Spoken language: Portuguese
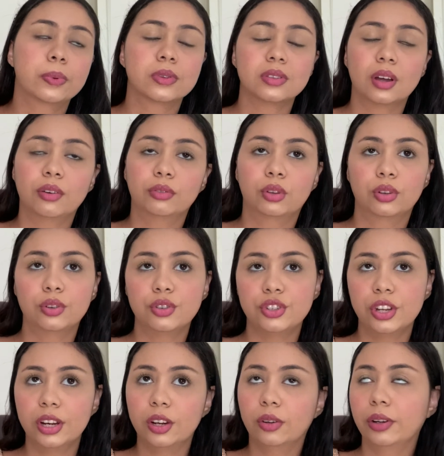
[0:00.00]
postar, todo
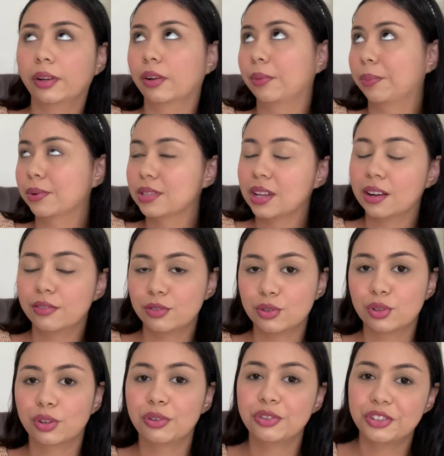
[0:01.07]
dia não, né, que eu não postava vídeo
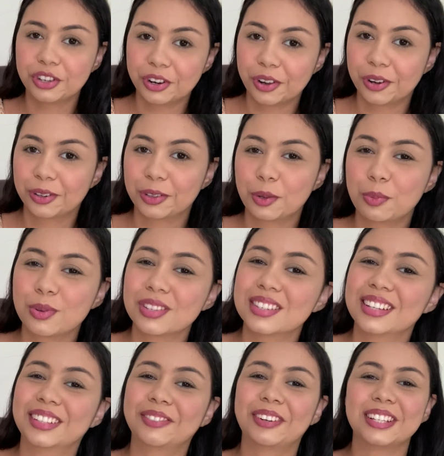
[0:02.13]
todo dia, agora que eu tô
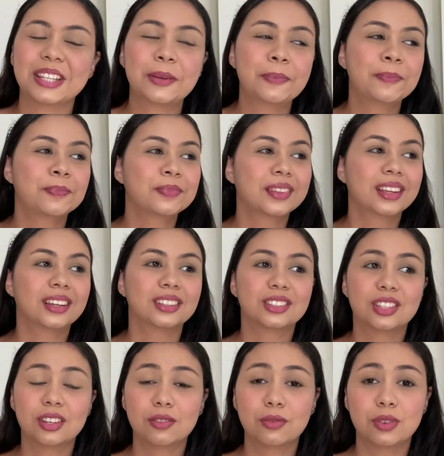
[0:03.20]
postando, mas
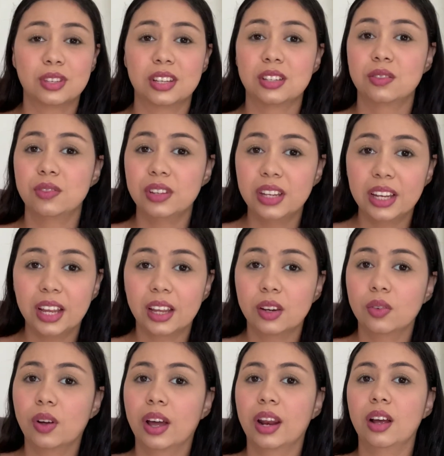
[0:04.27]
se vocês virem aqui
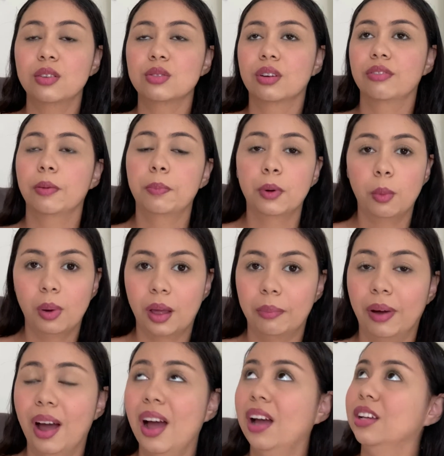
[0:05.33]
no canal é só vê
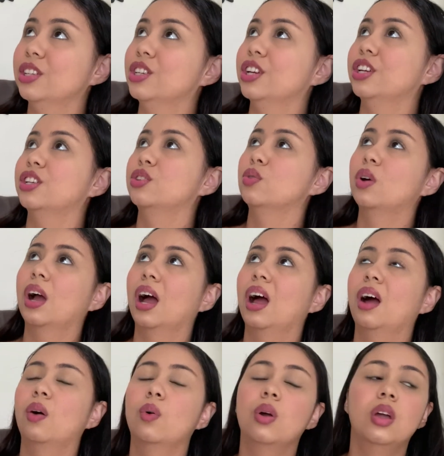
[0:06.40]
problema. Ai, gente, o
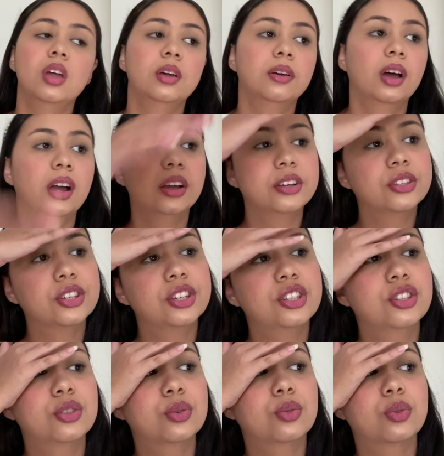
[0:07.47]
carro. Ai,
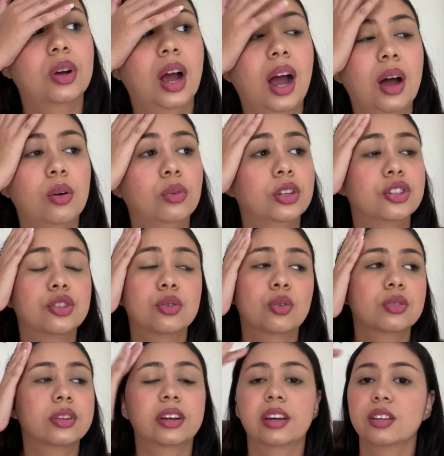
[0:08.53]
gente, o carro a gente não
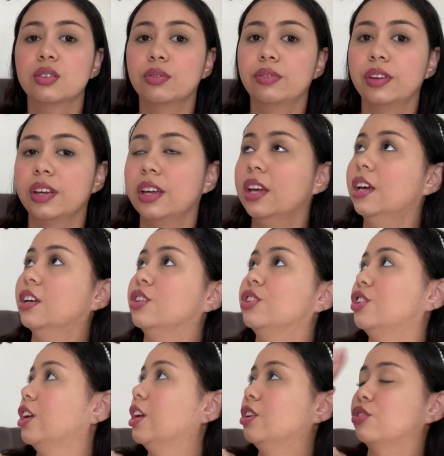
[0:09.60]
consegue resolver.
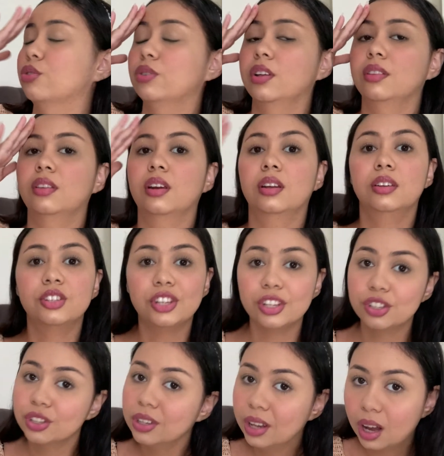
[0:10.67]
Gente, o Detran.
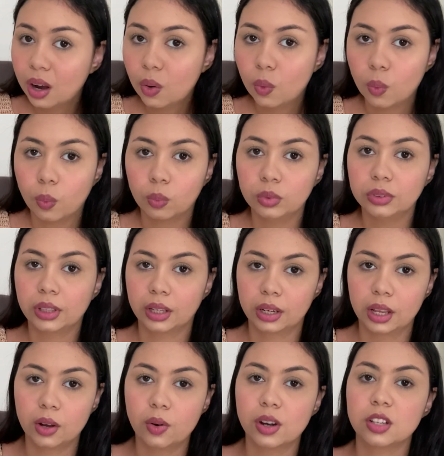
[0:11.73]
Gente, não,
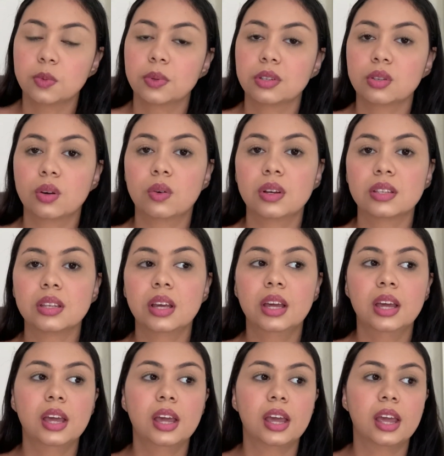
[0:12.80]
entendeu? As pessoas
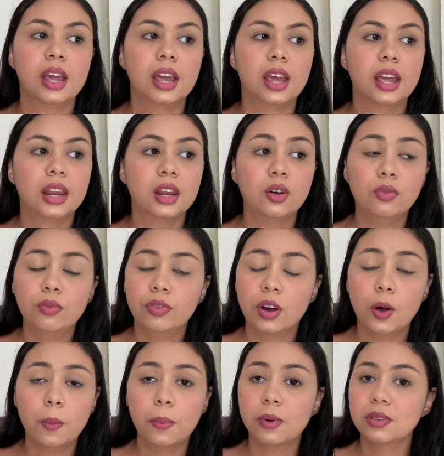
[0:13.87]
é, não
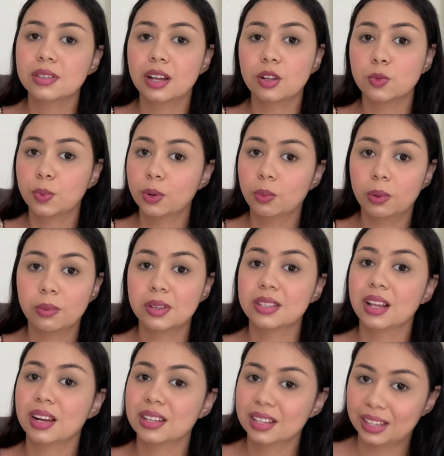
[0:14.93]
vão postar os problemas
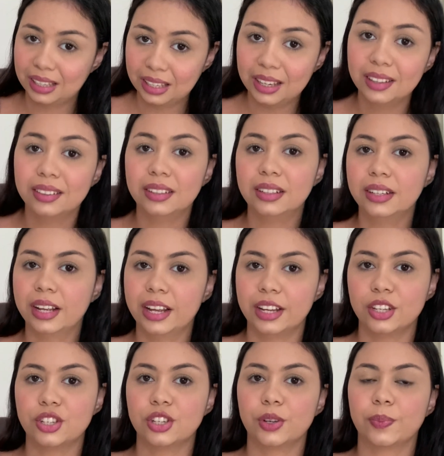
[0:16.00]
delas aqui na
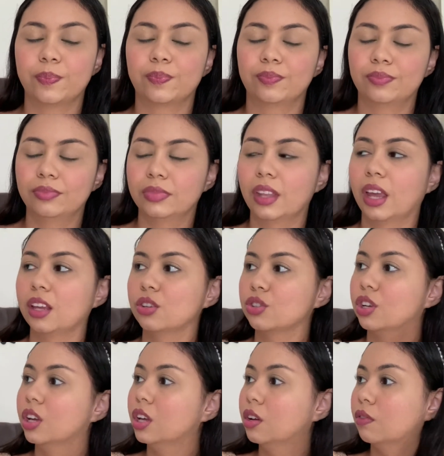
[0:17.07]
internet,
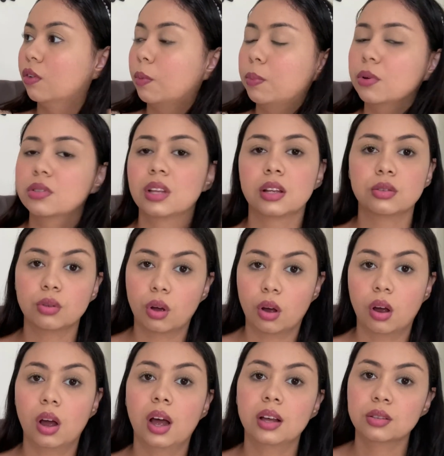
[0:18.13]
entende? Vão postar
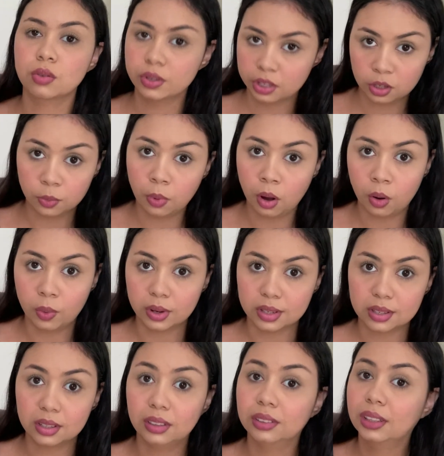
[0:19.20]
só as coisas
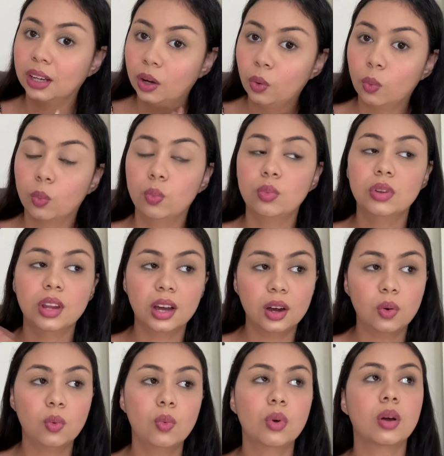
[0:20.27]
boas. Então,
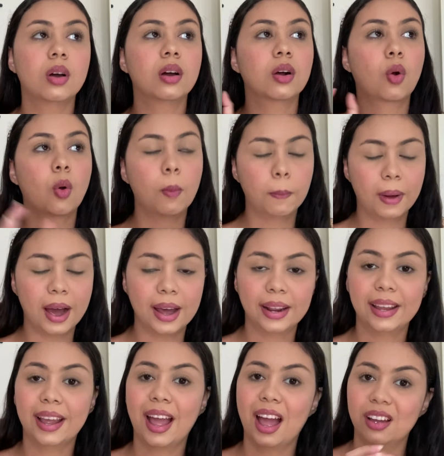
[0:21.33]
não
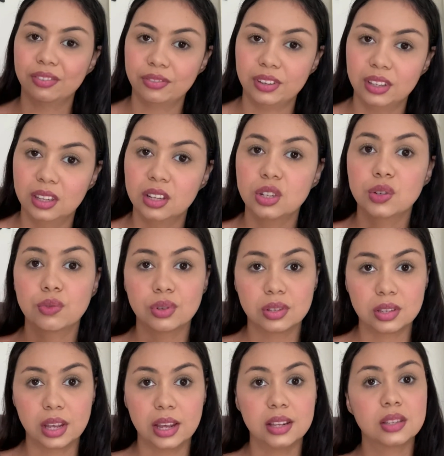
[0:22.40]
comparem a vida de
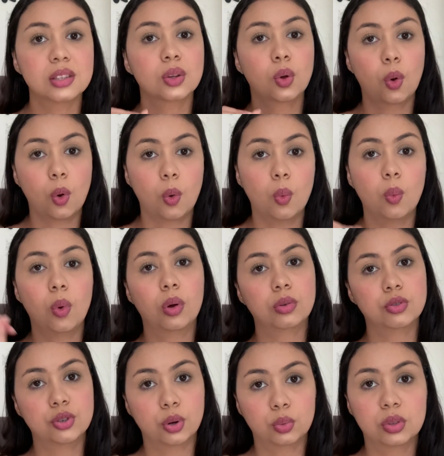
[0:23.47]
vocês com
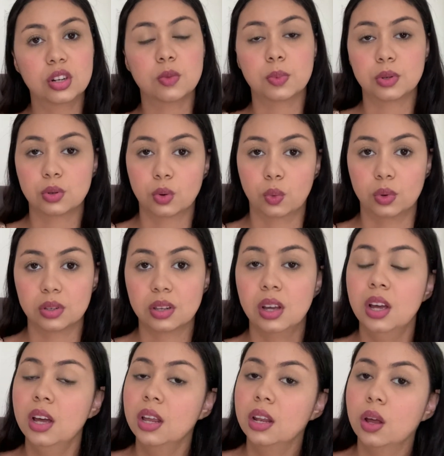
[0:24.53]
de outras pessoas.
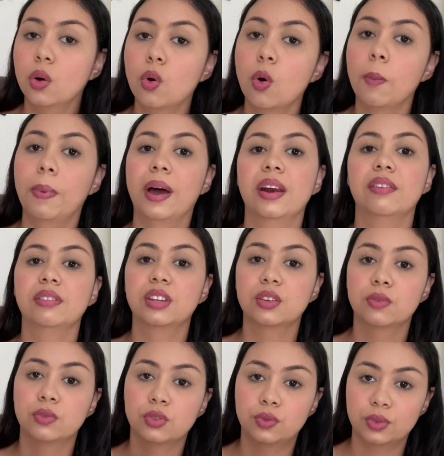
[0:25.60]
Não comparem a vida
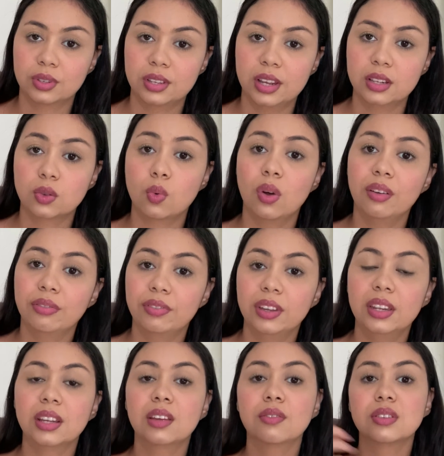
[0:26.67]
de vocês com a
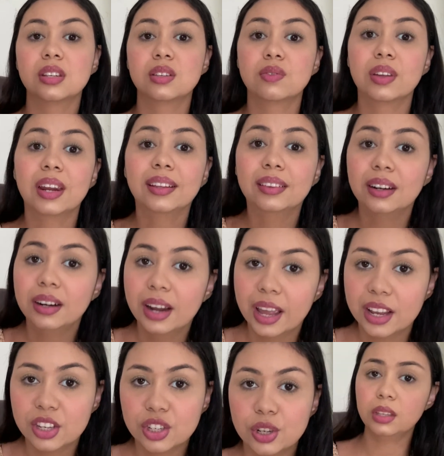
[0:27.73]
vida que vocês vêem na
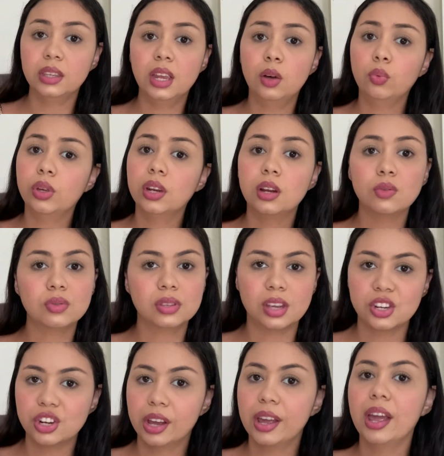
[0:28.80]
internet. Não que não
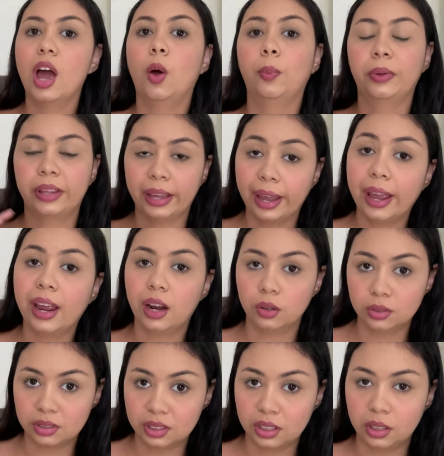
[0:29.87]
seja real, porque é
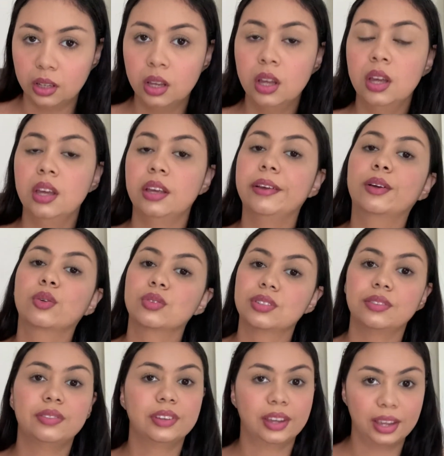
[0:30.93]
real sim.
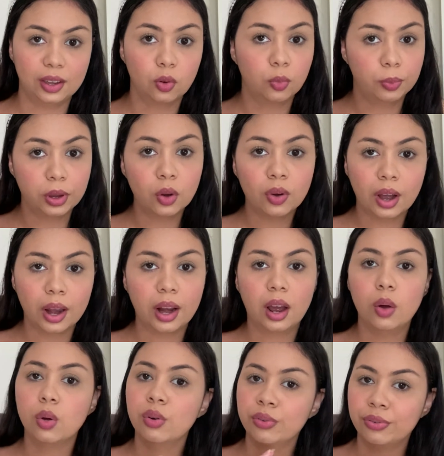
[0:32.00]
Inclusive, o meu
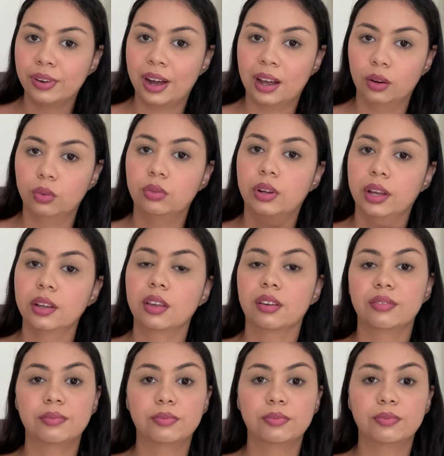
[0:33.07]
canal eu falo, né, que é